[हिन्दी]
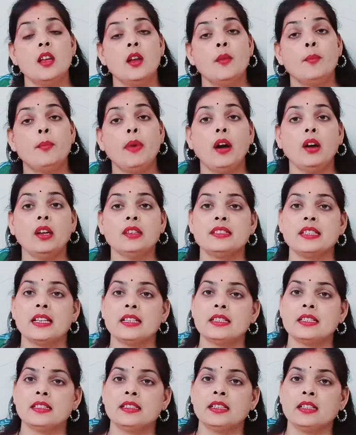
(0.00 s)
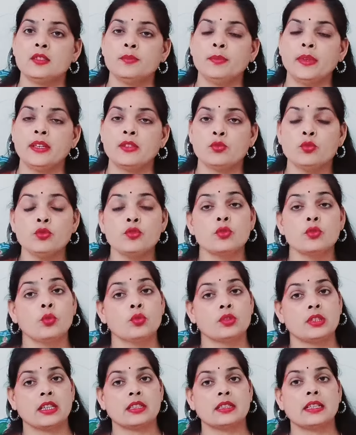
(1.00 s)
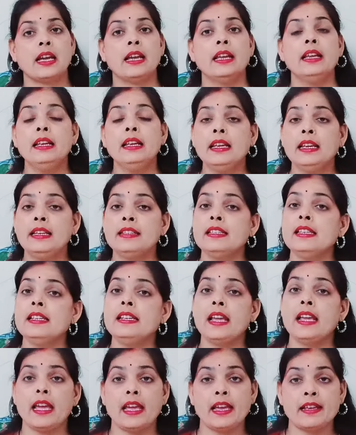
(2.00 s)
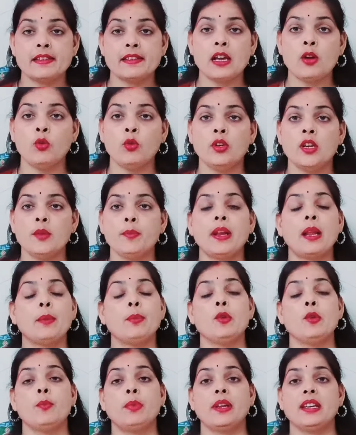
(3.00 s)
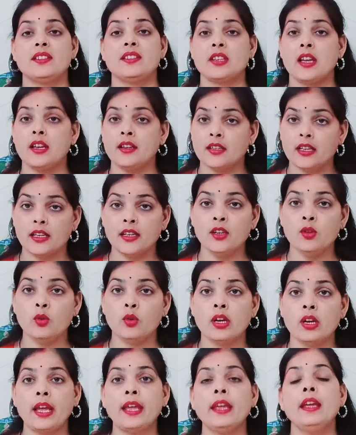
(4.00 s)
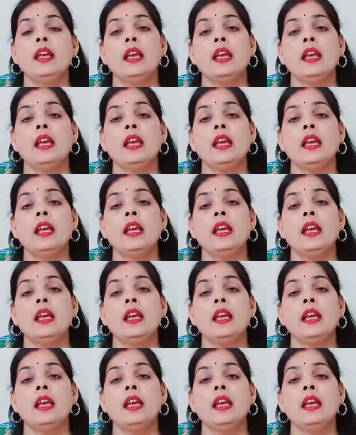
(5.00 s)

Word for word: बहुत ज़्यादा दर्द महसूस हो सकता है इसीलिए ऐसा होने पर आपको परेशान नहीं होना है